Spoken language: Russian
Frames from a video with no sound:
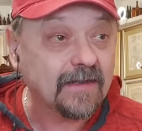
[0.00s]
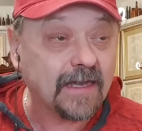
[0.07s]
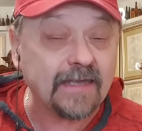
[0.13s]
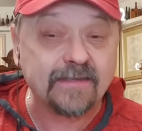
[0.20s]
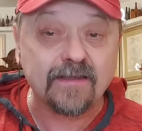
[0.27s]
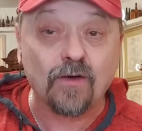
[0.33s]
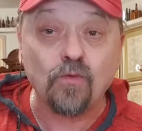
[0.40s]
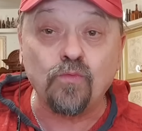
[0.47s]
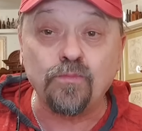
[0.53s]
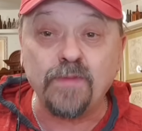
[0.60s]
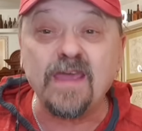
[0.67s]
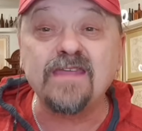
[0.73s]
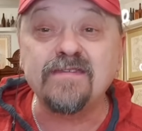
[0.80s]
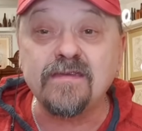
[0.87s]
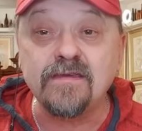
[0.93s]
это
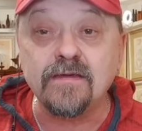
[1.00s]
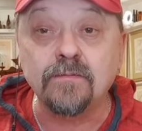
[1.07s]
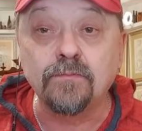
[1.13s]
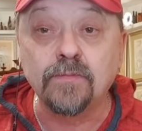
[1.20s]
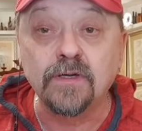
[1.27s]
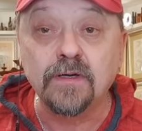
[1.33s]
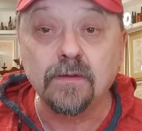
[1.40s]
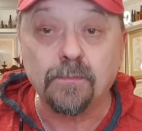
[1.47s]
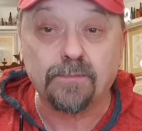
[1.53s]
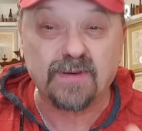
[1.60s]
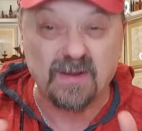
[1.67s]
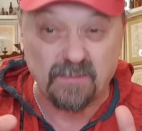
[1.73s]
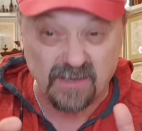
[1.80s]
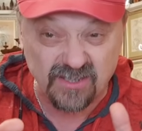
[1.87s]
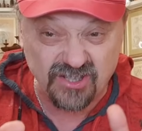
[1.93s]
умением
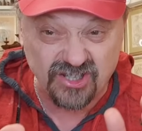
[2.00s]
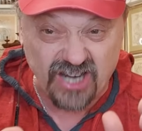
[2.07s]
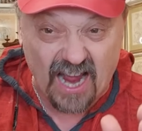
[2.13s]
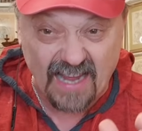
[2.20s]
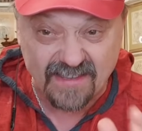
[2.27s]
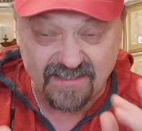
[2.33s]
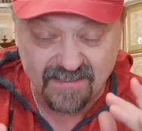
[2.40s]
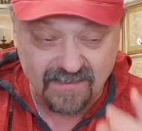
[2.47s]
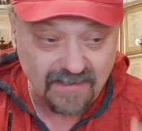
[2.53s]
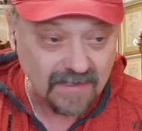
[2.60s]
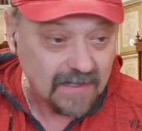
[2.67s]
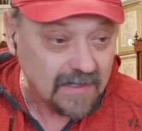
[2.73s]
промолчать.